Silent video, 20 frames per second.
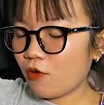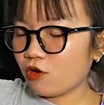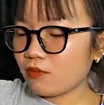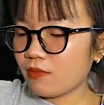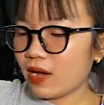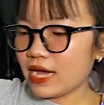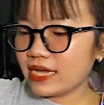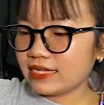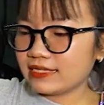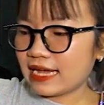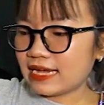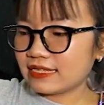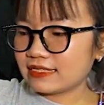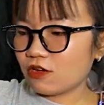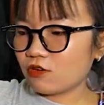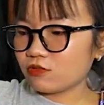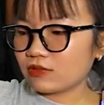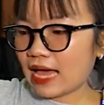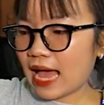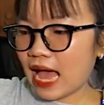bốn mươi bảy, dài
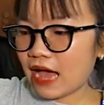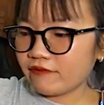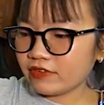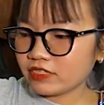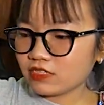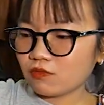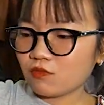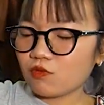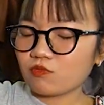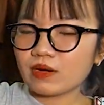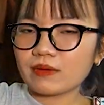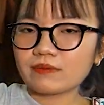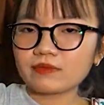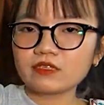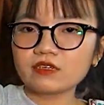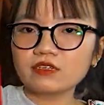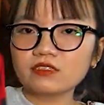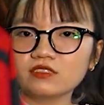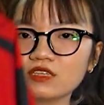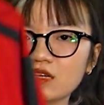sáu mươi tám và rộng bụng năm mươi tư,